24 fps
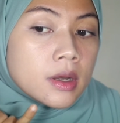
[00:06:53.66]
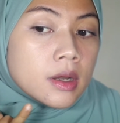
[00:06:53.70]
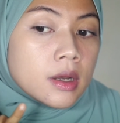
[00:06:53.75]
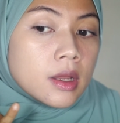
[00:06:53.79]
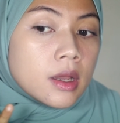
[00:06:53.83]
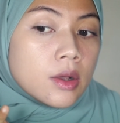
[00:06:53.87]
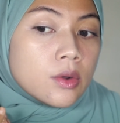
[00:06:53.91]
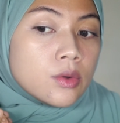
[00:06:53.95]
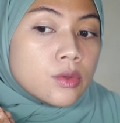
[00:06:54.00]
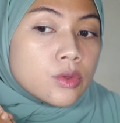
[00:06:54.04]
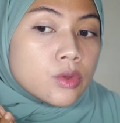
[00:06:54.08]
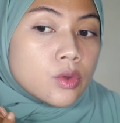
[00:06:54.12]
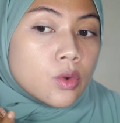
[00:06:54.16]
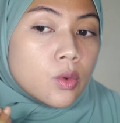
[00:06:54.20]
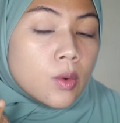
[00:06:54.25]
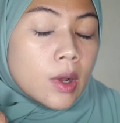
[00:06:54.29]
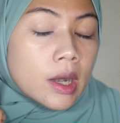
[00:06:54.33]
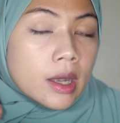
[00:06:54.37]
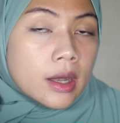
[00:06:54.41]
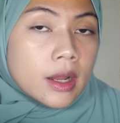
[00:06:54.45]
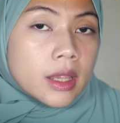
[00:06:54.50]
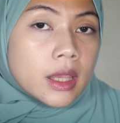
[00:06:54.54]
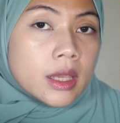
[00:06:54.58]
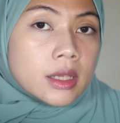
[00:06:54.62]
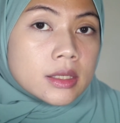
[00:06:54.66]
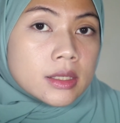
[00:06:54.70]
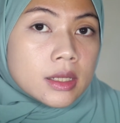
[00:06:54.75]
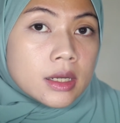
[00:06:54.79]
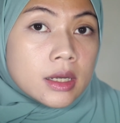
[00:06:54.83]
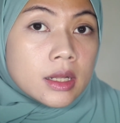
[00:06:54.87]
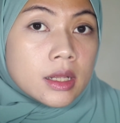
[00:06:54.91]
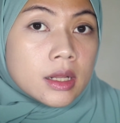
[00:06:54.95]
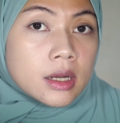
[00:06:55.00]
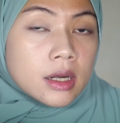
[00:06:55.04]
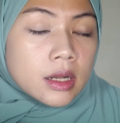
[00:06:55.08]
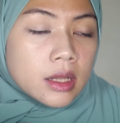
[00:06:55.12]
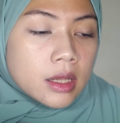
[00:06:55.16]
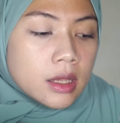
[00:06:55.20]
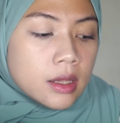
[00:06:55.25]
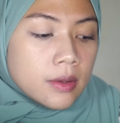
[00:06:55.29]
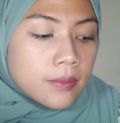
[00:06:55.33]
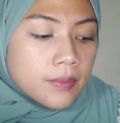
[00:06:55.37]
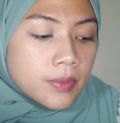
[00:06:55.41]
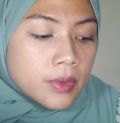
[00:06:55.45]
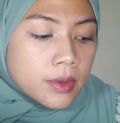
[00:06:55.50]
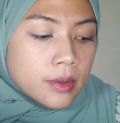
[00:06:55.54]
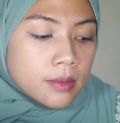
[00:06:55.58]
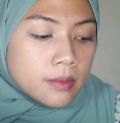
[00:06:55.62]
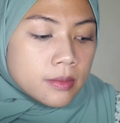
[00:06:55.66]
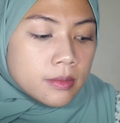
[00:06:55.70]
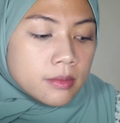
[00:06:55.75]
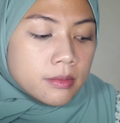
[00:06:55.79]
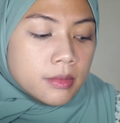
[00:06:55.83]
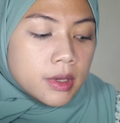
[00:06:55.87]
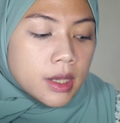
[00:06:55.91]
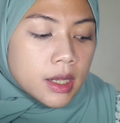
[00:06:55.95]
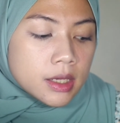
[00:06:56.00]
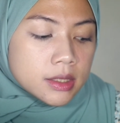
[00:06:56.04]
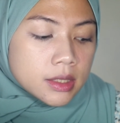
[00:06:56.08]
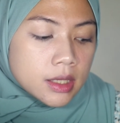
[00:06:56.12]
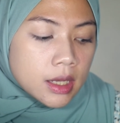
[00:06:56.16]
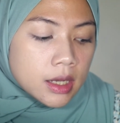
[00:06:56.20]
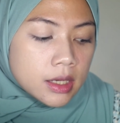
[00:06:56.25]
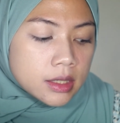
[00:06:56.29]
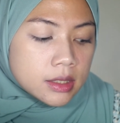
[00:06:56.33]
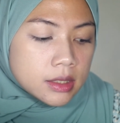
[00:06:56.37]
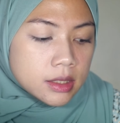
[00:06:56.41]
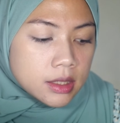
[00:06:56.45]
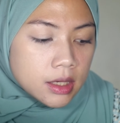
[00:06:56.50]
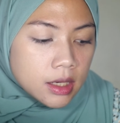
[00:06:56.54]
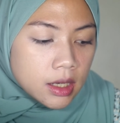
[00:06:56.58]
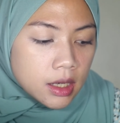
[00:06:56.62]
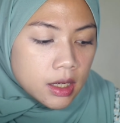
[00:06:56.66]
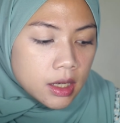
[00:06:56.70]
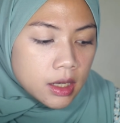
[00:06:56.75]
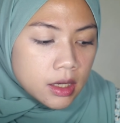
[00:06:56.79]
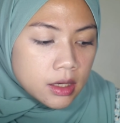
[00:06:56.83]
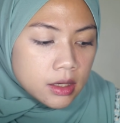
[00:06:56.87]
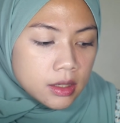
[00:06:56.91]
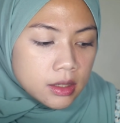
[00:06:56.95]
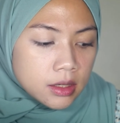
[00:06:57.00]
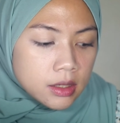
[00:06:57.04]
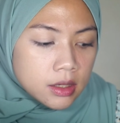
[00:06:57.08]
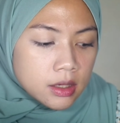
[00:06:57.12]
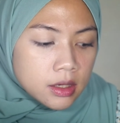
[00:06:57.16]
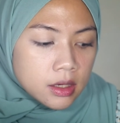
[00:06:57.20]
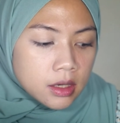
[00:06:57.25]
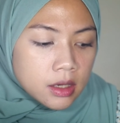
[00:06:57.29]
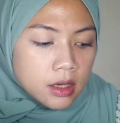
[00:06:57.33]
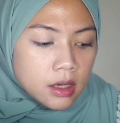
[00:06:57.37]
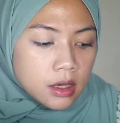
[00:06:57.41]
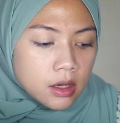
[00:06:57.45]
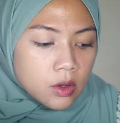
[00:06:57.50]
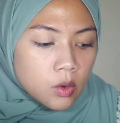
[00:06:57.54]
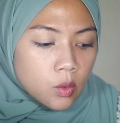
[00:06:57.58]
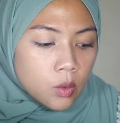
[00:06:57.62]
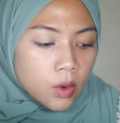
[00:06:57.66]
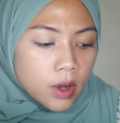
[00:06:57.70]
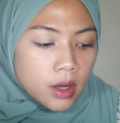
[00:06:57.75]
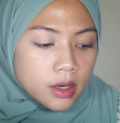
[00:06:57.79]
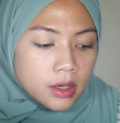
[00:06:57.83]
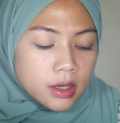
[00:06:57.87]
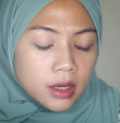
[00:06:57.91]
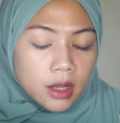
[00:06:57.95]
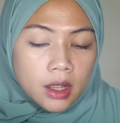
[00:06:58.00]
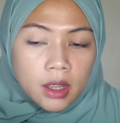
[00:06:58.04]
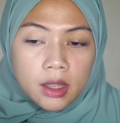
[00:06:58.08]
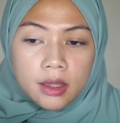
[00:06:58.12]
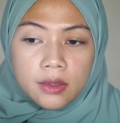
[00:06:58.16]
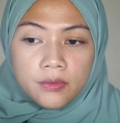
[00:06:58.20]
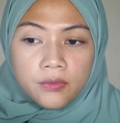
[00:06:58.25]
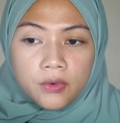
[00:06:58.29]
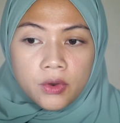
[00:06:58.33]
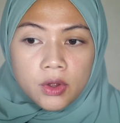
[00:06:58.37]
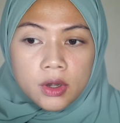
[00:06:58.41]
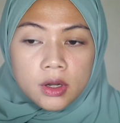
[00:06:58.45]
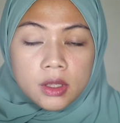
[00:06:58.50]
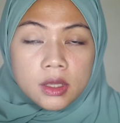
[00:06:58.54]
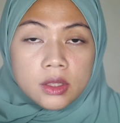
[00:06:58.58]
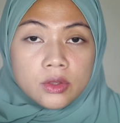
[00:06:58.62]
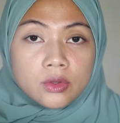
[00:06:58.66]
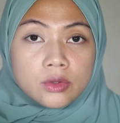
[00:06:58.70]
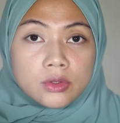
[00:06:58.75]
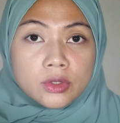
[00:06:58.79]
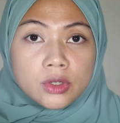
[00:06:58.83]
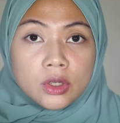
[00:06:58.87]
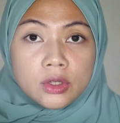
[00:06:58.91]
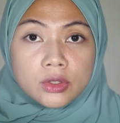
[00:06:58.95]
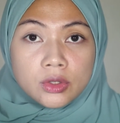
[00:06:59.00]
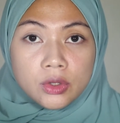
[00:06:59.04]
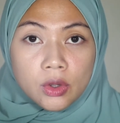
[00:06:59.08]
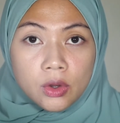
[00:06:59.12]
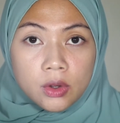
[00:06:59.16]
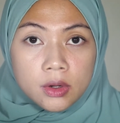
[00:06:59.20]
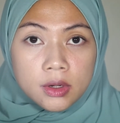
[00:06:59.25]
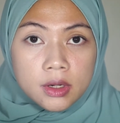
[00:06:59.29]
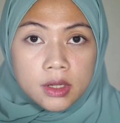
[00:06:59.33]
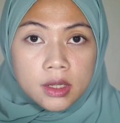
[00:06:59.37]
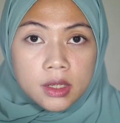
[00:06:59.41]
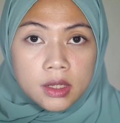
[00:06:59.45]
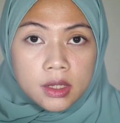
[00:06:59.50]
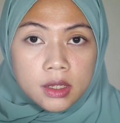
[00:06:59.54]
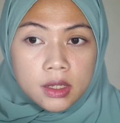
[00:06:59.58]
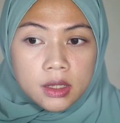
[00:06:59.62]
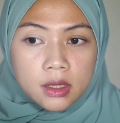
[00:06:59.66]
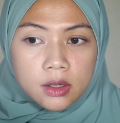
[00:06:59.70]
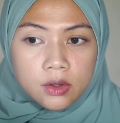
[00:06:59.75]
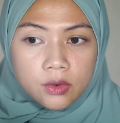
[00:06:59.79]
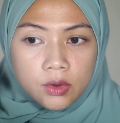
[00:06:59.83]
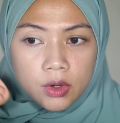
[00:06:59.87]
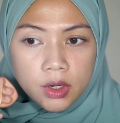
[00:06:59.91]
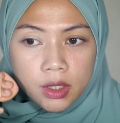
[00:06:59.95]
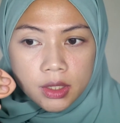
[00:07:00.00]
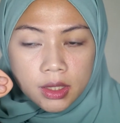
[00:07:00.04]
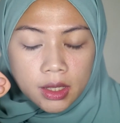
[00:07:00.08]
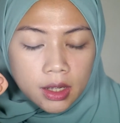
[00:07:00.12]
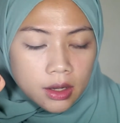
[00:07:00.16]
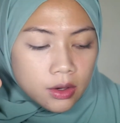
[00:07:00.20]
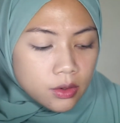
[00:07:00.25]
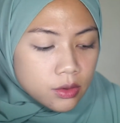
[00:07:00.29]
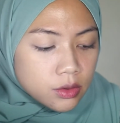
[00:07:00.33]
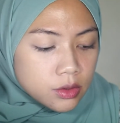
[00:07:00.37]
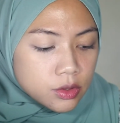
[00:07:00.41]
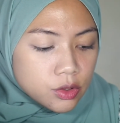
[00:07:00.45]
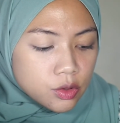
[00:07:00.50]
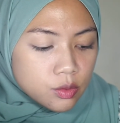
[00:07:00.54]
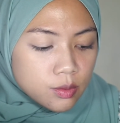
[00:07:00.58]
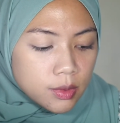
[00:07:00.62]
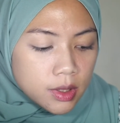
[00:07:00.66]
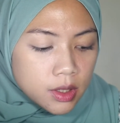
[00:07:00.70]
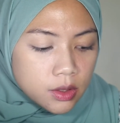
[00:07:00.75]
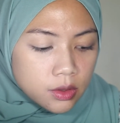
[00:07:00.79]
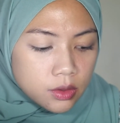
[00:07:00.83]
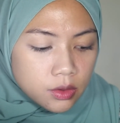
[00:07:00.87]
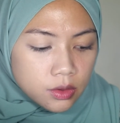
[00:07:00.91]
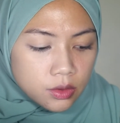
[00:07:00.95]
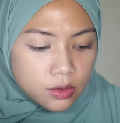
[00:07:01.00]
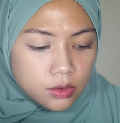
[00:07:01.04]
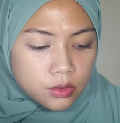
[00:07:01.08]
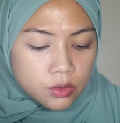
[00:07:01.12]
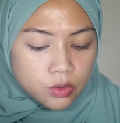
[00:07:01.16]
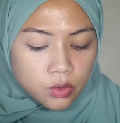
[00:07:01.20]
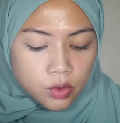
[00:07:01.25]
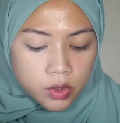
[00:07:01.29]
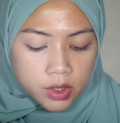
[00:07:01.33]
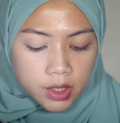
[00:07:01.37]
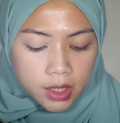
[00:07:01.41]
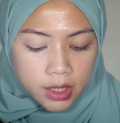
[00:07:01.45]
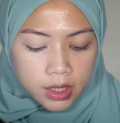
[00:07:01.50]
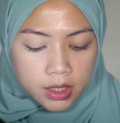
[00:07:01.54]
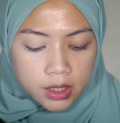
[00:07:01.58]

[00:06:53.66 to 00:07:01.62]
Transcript: nah untuk warnanya sendiri biasanya warna ivory itu cocok di kulit aku cuman untuk yang